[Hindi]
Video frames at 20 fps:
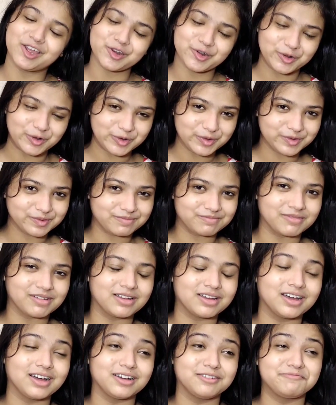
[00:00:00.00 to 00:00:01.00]
आई
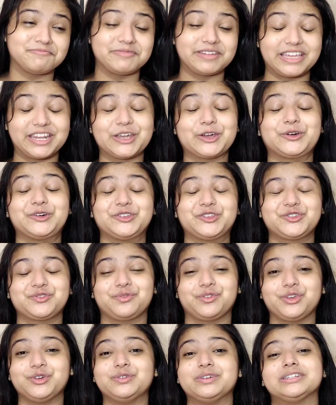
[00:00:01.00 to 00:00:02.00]
नो मेरी कुछ
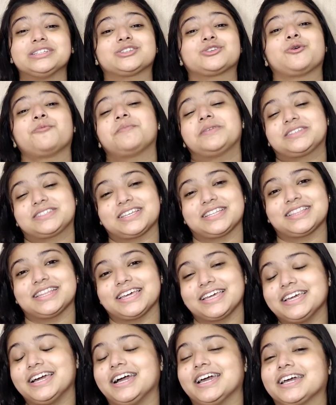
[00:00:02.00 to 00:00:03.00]
व्यूअर्स को पसंद
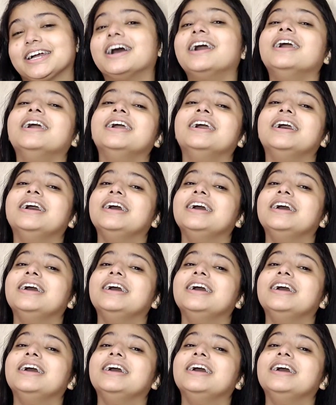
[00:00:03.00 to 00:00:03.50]
नहीं आएगा